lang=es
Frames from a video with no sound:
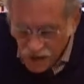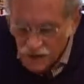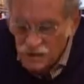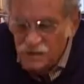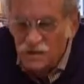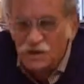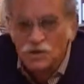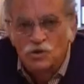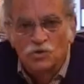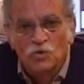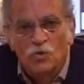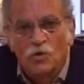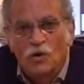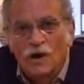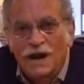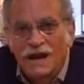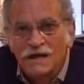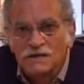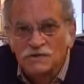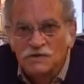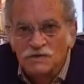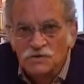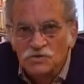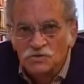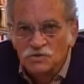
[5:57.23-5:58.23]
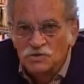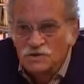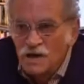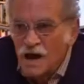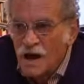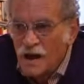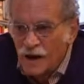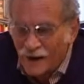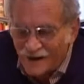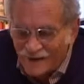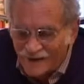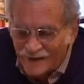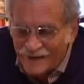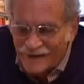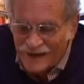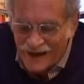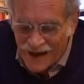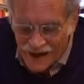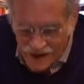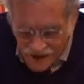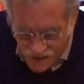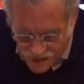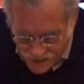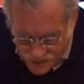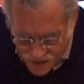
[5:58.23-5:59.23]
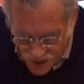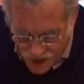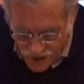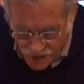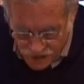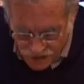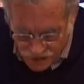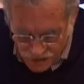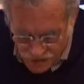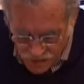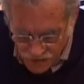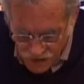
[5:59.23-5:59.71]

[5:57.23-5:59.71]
de su graciosa realidad.